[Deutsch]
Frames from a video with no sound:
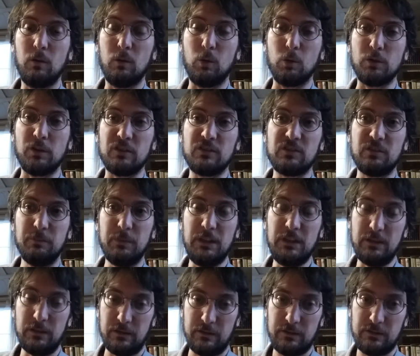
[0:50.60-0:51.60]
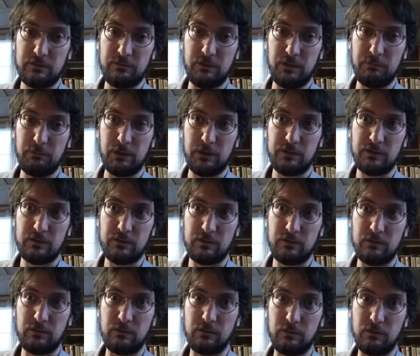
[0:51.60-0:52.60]
Oder zumindest, wenn wir,
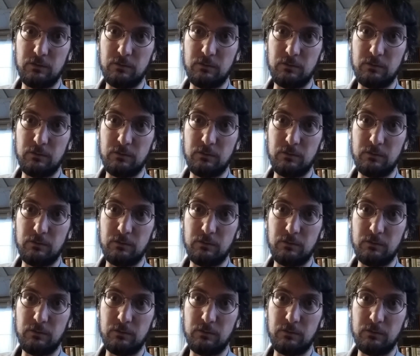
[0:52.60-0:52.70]
es,